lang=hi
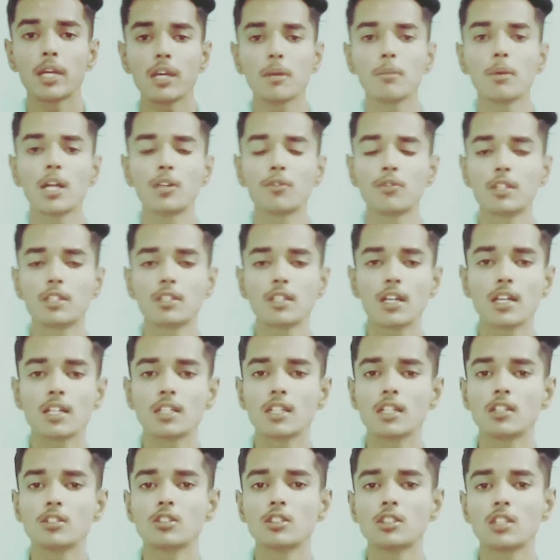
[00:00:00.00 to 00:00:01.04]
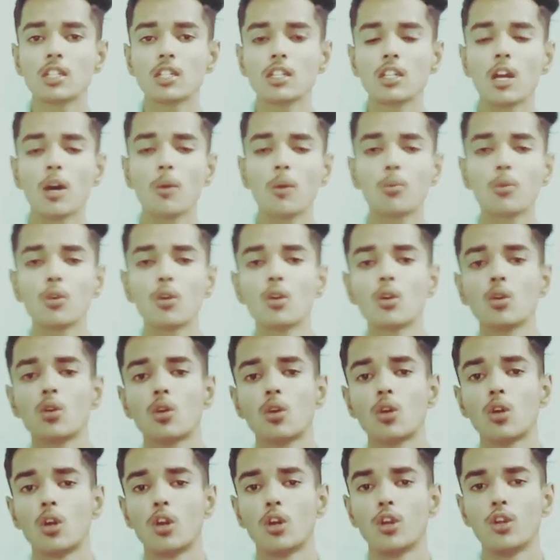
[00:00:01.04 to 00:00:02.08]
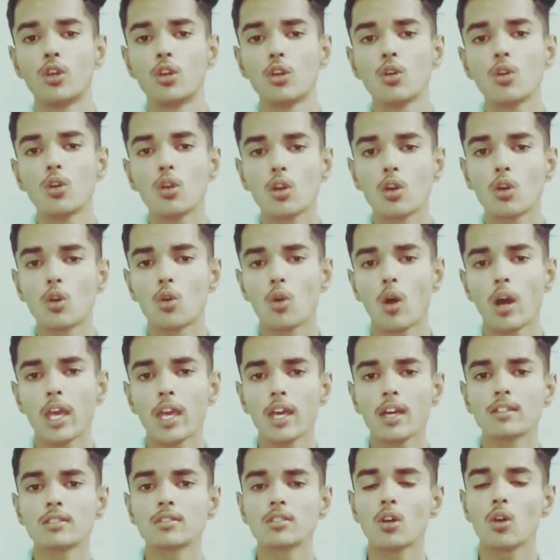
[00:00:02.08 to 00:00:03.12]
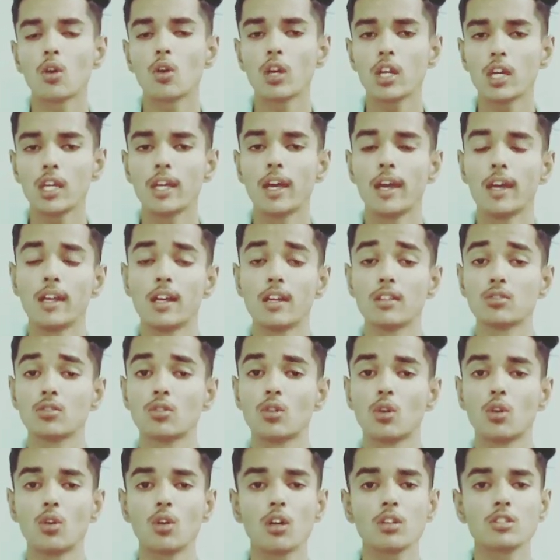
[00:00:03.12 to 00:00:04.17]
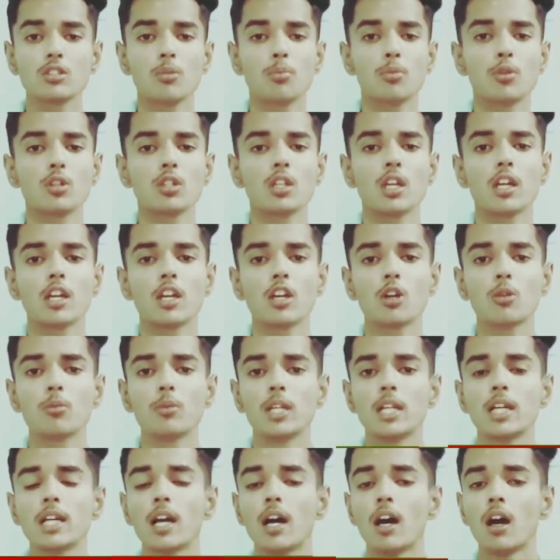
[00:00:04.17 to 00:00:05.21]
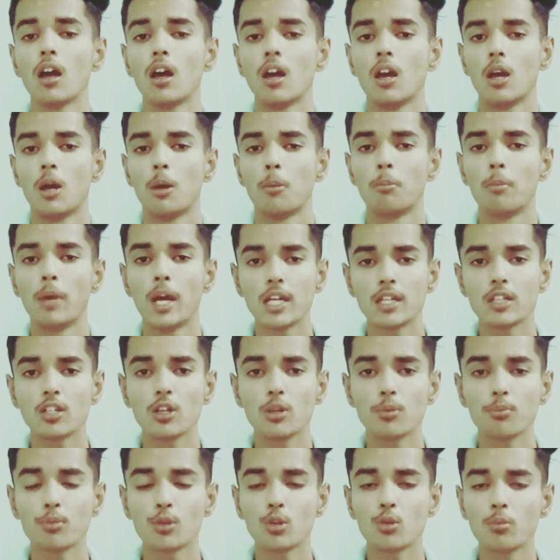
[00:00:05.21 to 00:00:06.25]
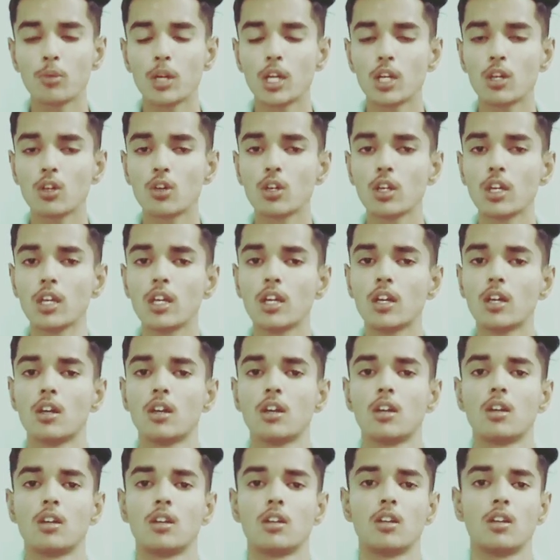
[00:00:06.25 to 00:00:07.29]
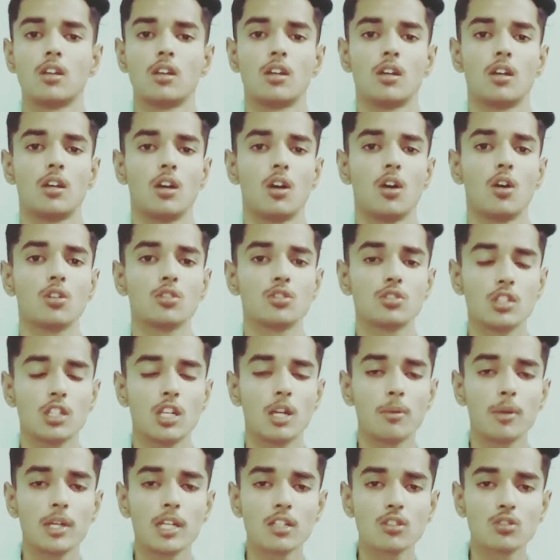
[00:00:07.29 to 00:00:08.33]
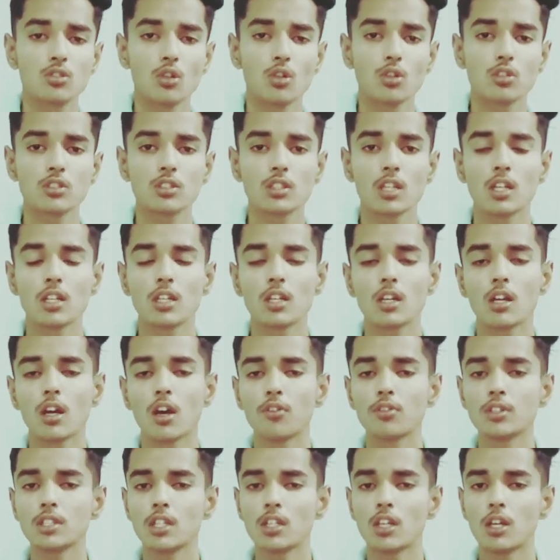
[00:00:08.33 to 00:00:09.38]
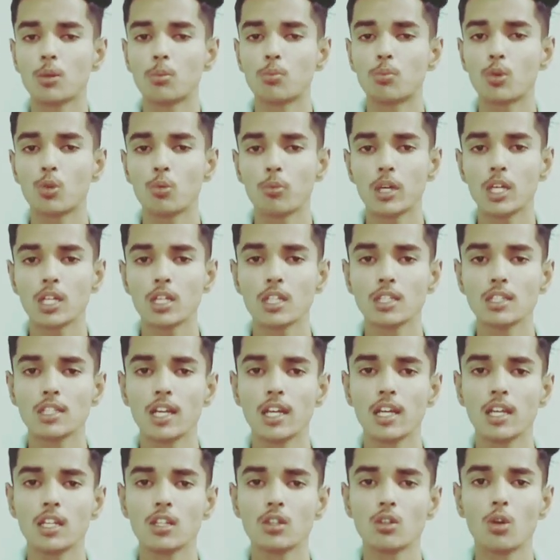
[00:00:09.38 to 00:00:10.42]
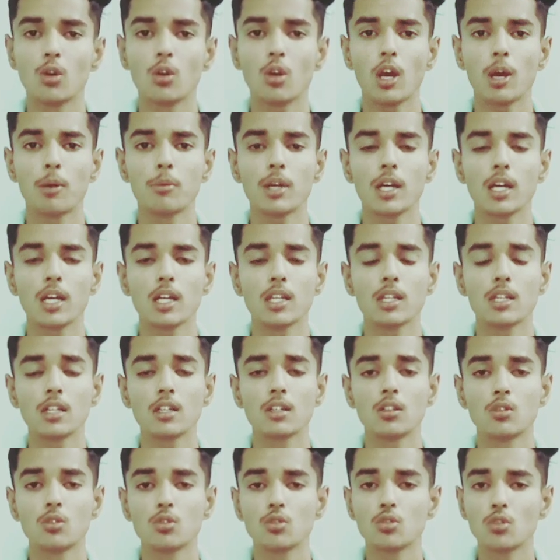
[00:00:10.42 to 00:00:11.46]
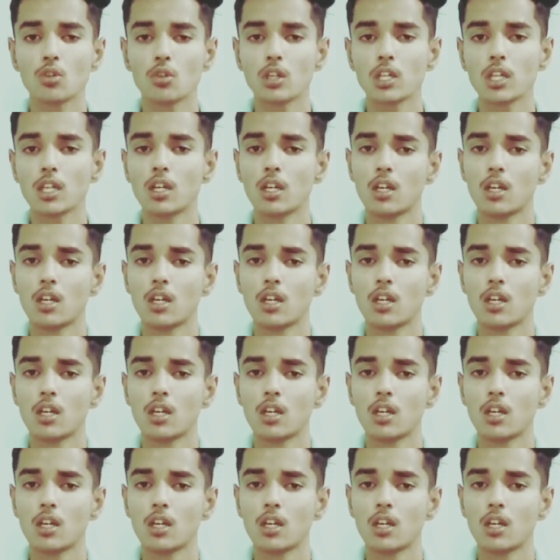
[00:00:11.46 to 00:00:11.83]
की बात फिर से करते हैं जिसके अंदर आपको ड्यूल ओ आई एस और ई आई एस दोनों का सपोर्ट देखने को मिलेगा बैटरी इंप्रूवमेंट होगी और सिनेमेटिक शॉट्स के अंदर काफ़ी ज़्यादा इंप्रूवमेंट की जाएगी इन दोनों कैमरा के अंदर यूज़ होगी